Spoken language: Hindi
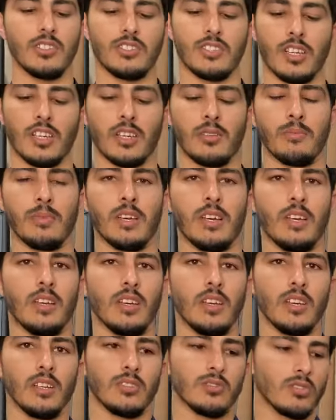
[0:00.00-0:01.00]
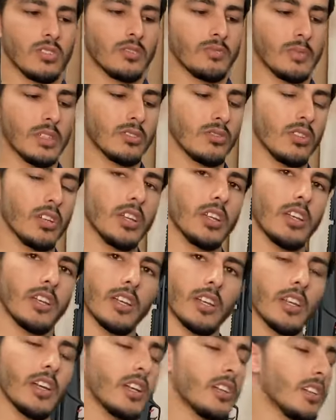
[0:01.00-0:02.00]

चरे में है तो इसमें जो है एक